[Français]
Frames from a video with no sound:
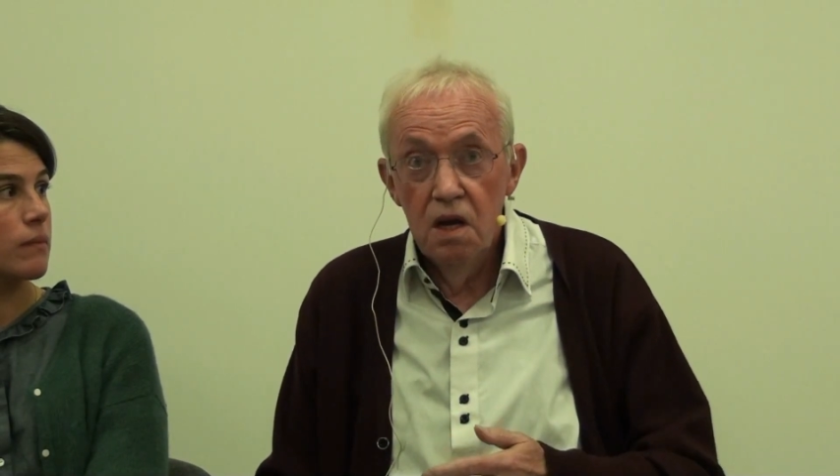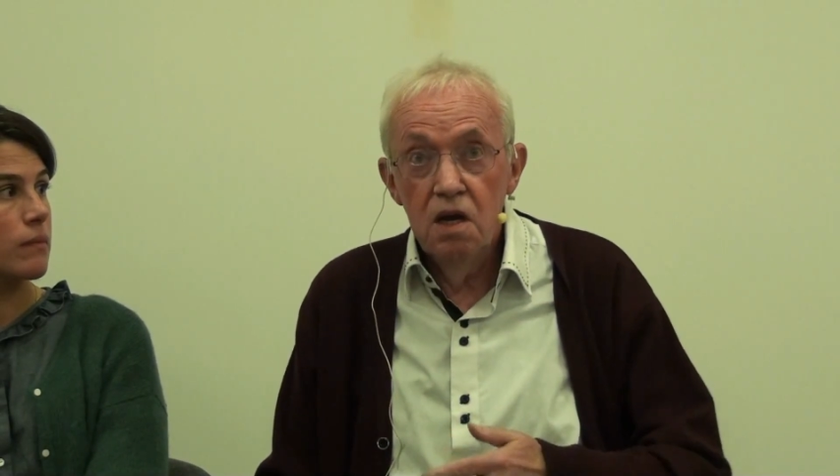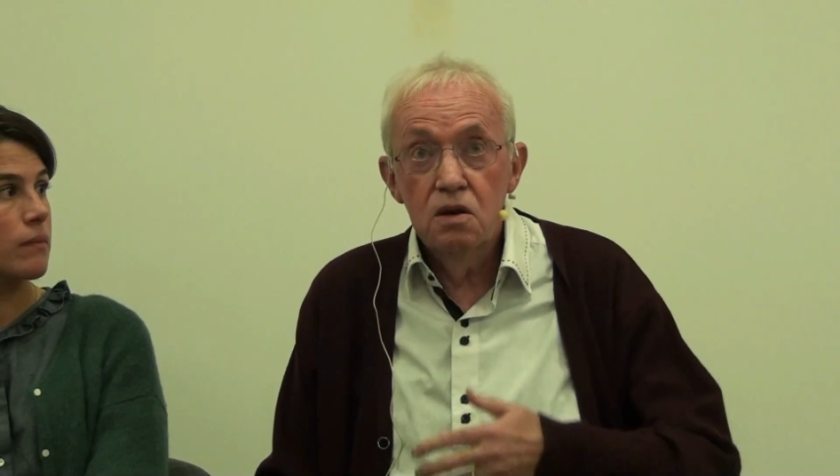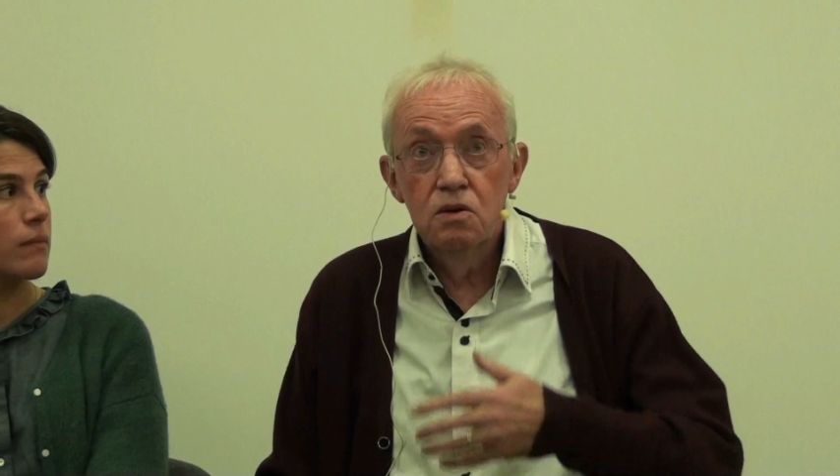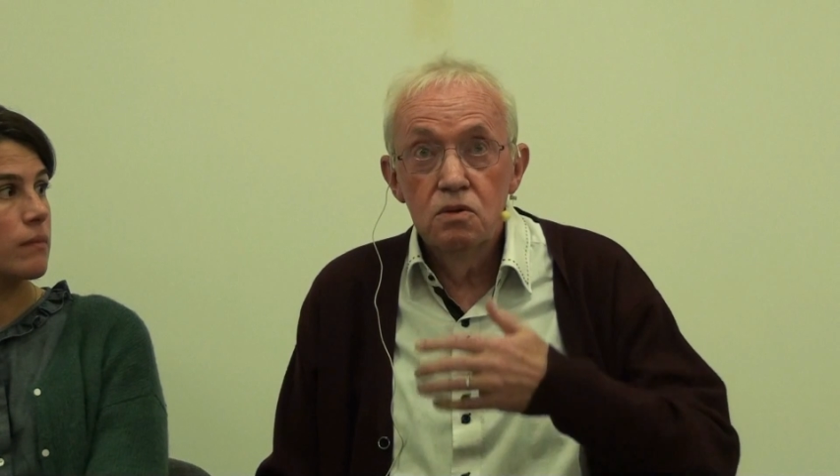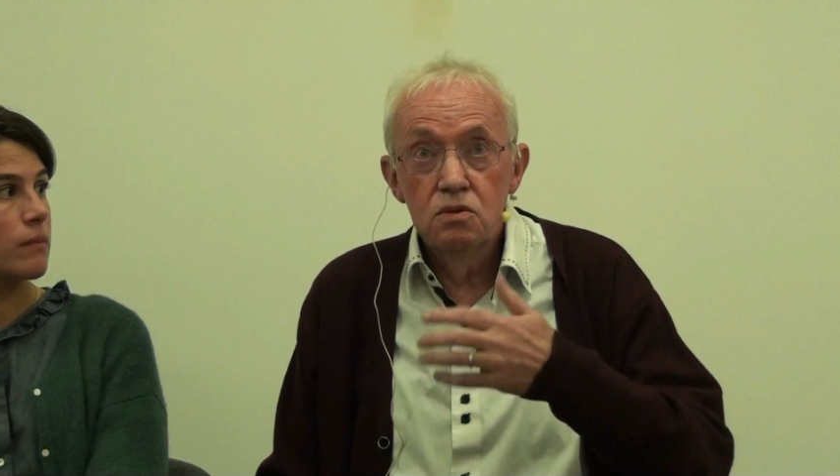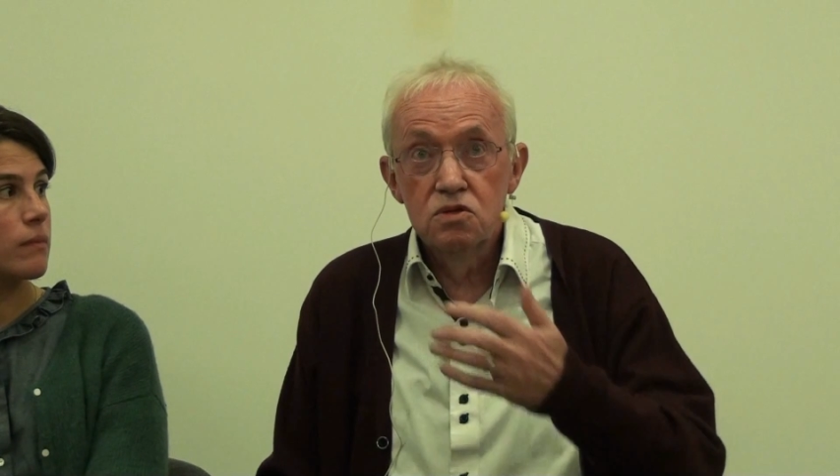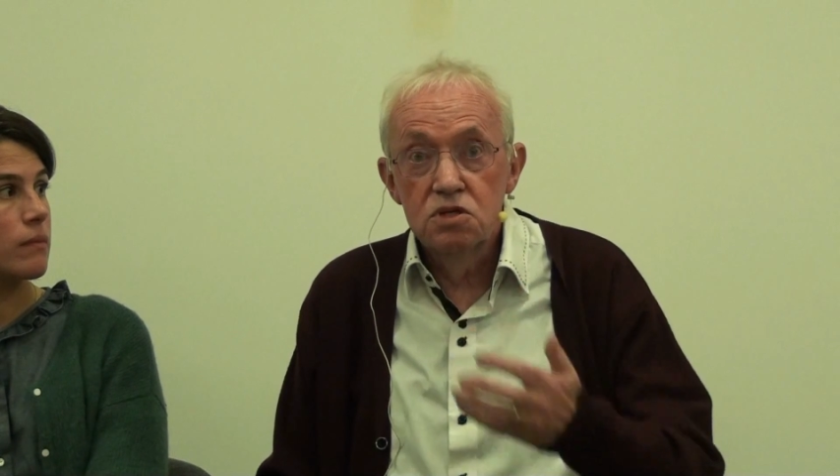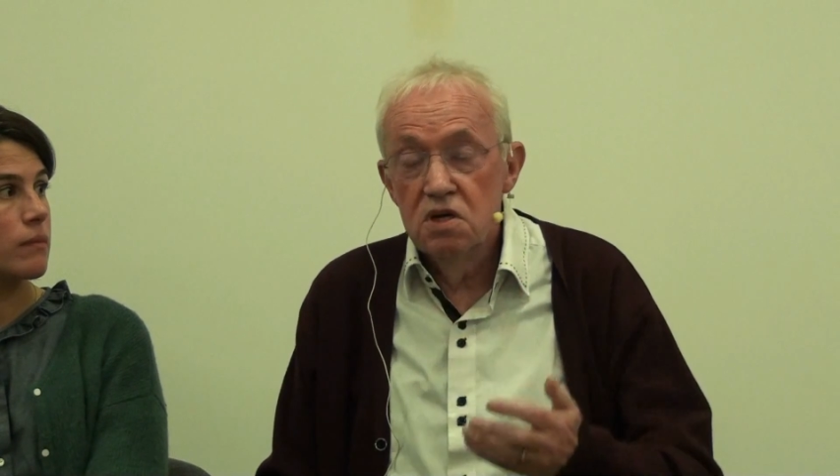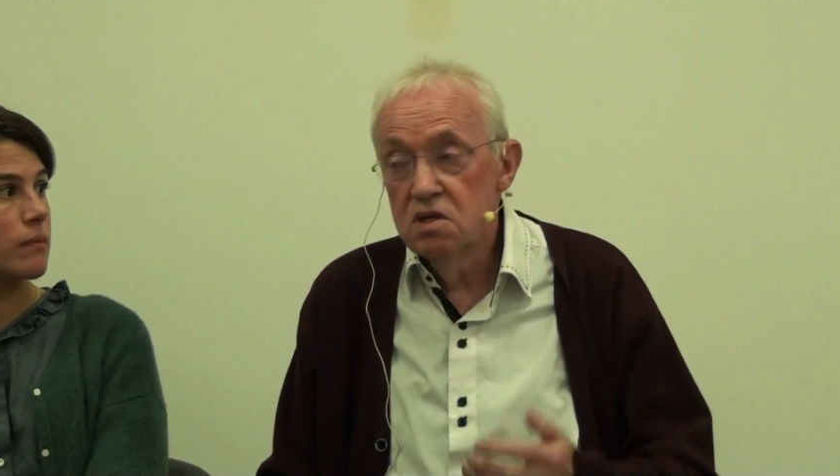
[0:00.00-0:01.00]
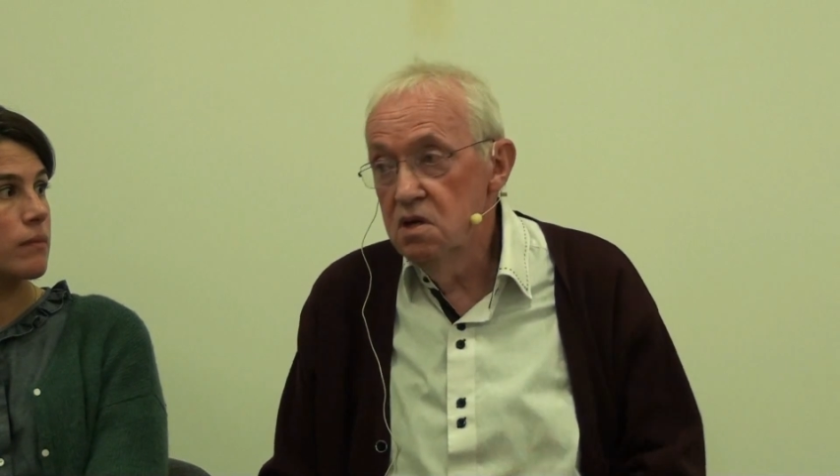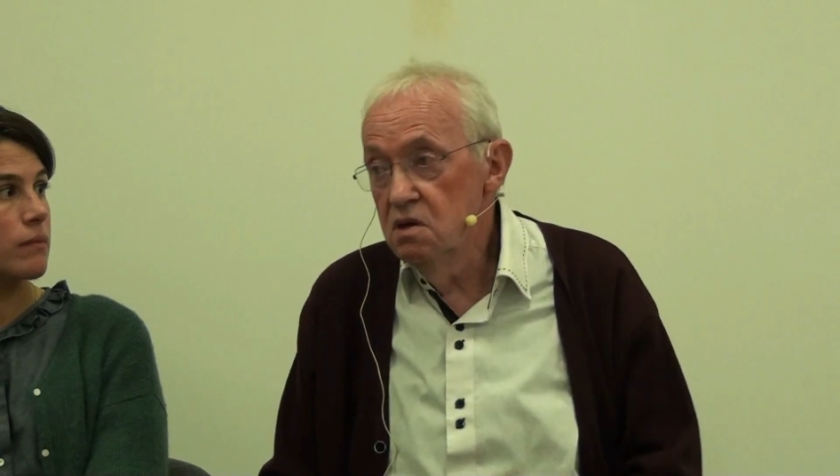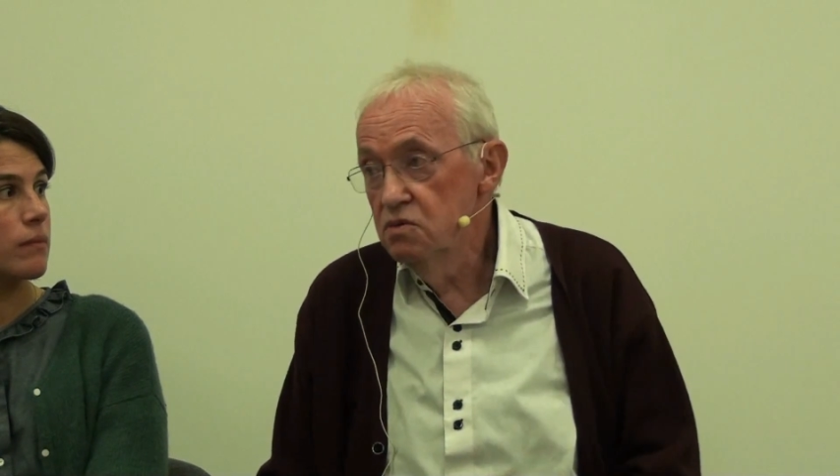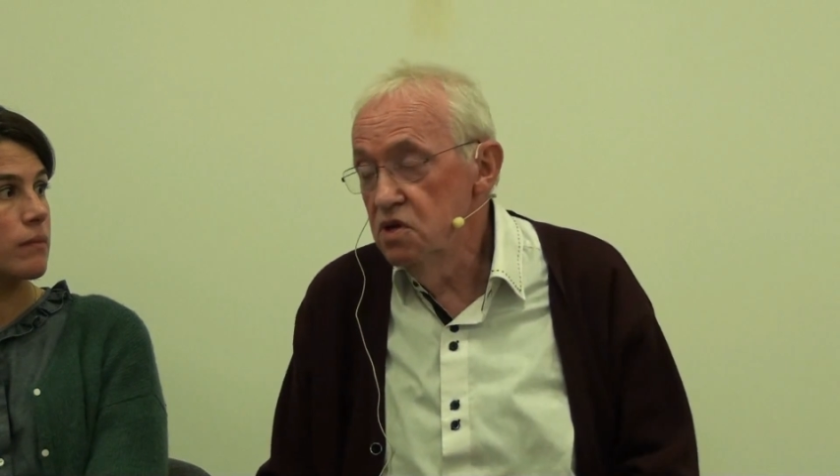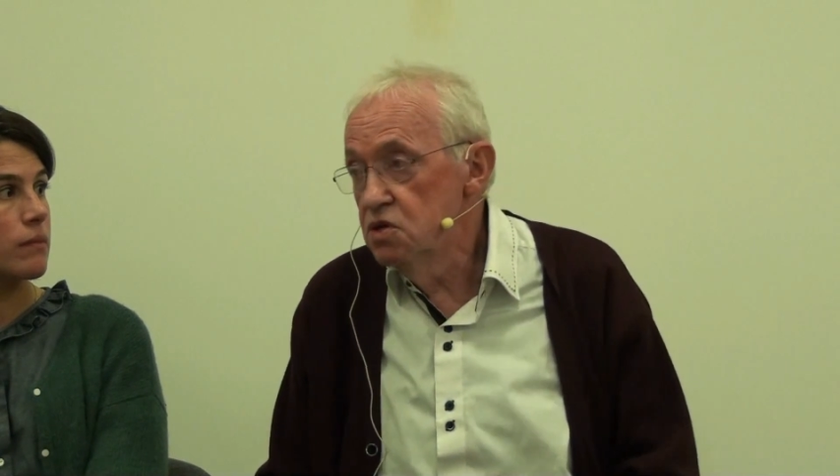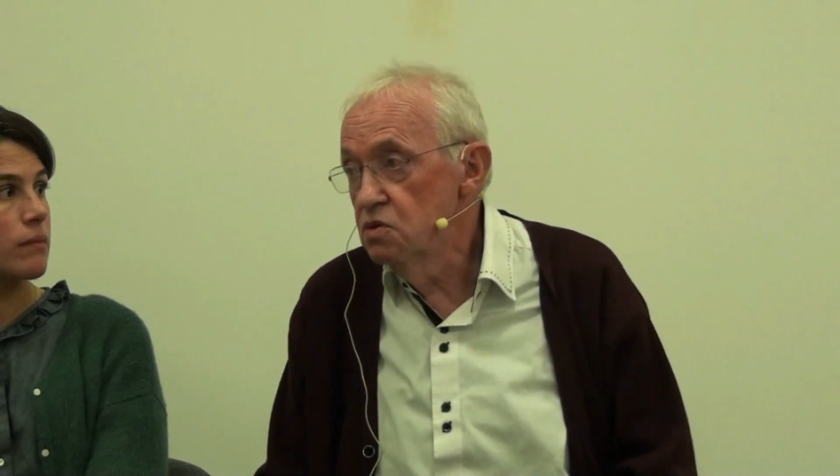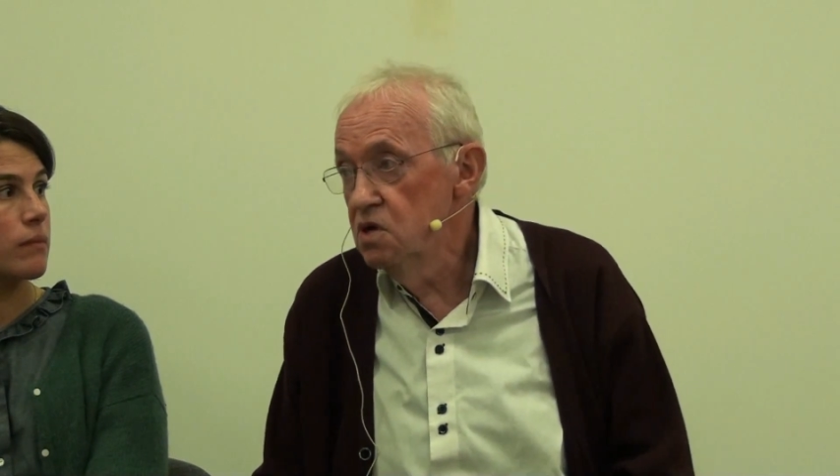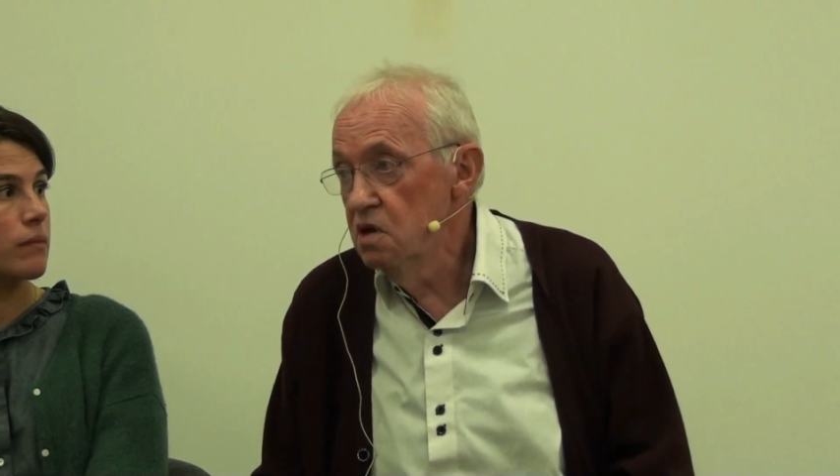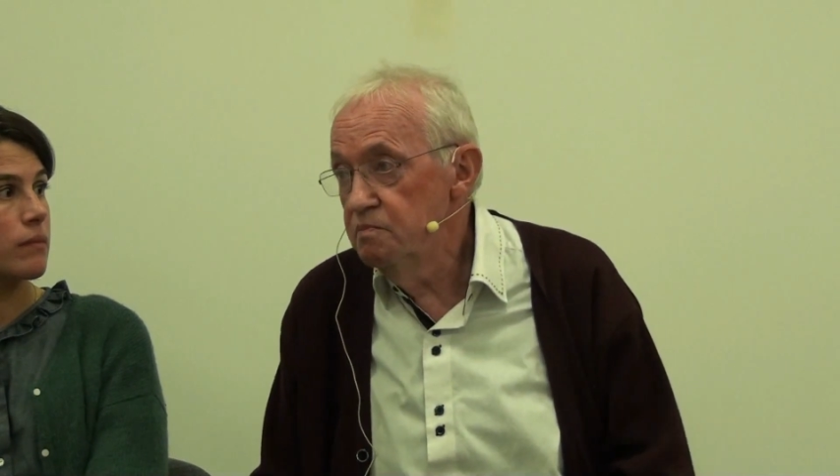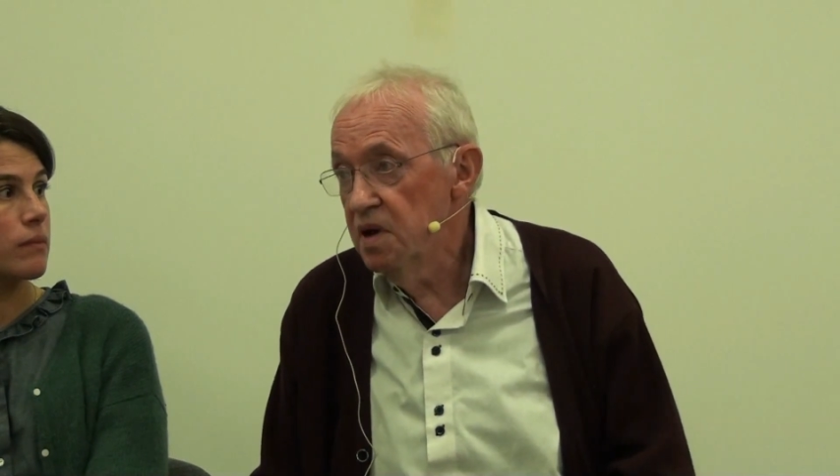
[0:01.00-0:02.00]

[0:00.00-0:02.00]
et que j'ai été auditionné